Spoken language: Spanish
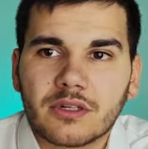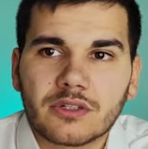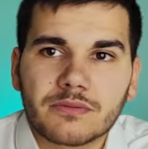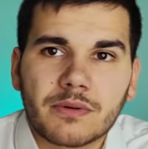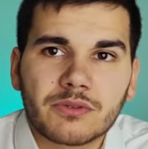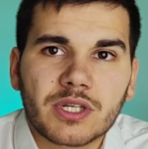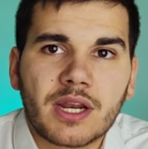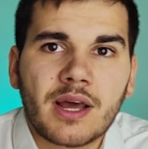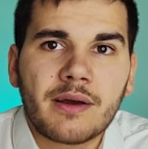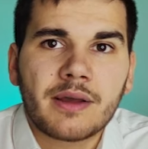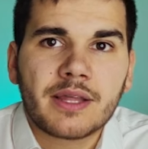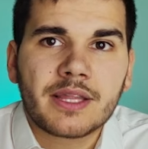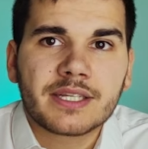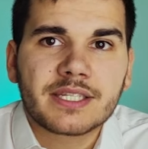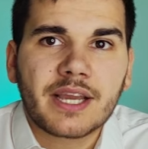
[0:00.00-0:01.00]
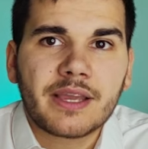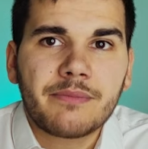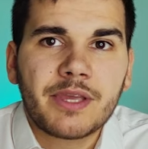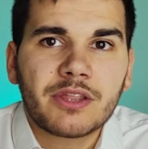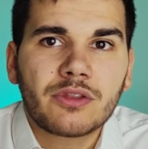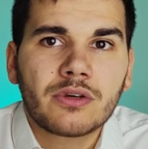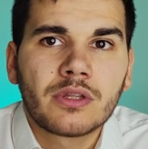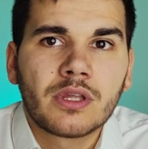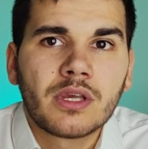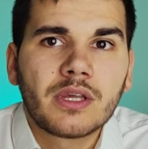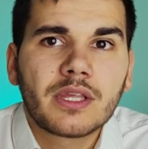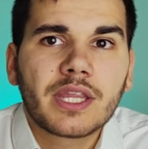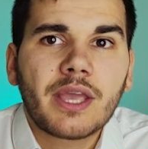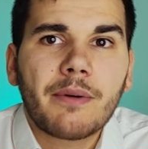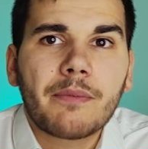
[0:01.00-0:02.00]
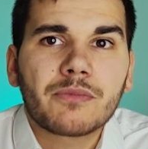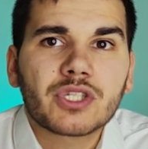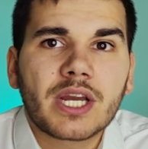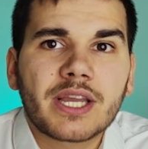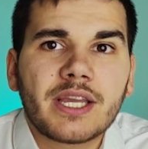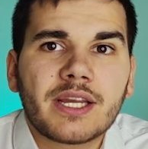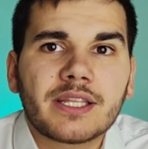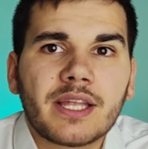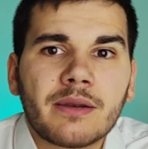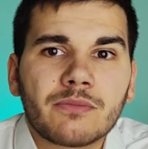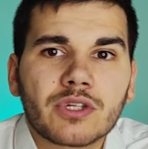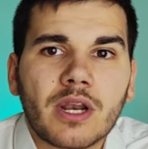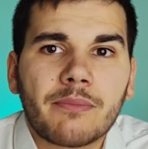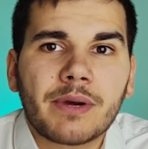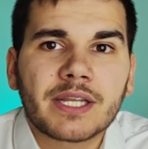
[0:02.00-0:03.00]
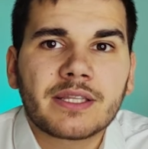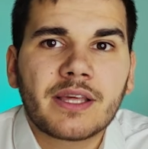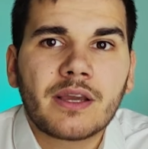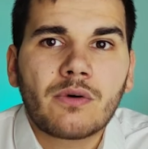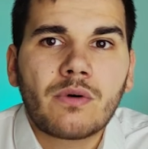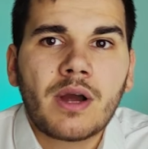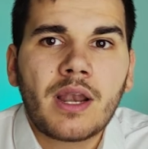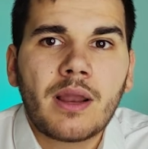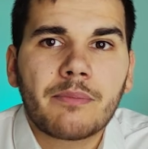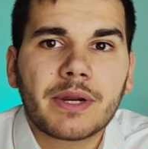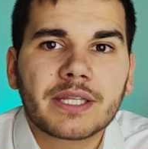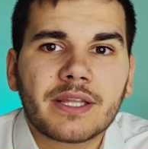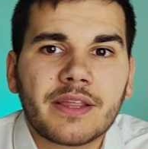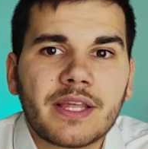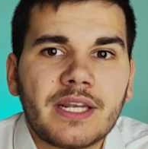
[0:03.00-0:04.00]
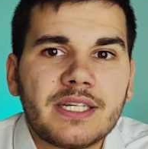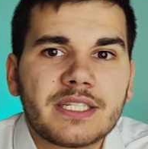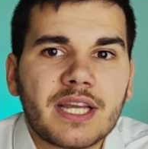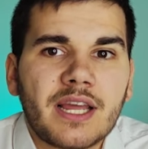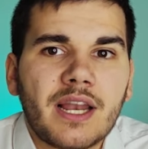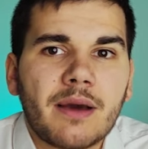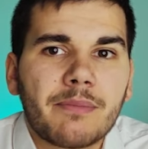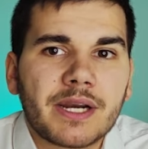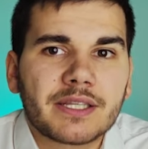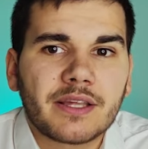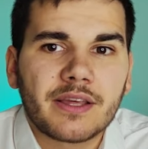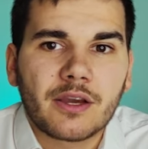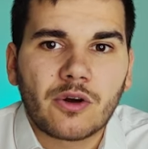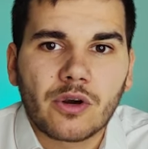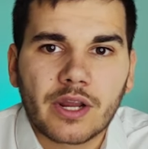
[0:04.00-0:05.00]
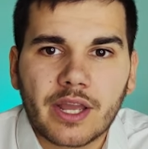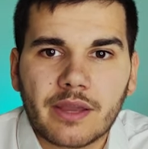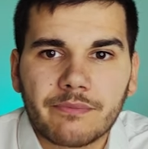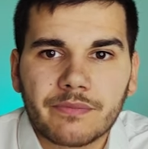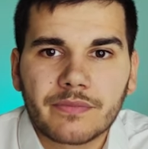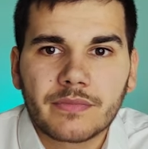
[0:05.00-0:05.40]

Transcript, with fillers: Si nos vamos a la de seguimiento, ya vemos aquí que tenemos la parte de Juan, la parte de Elisa y la parte de Jorge.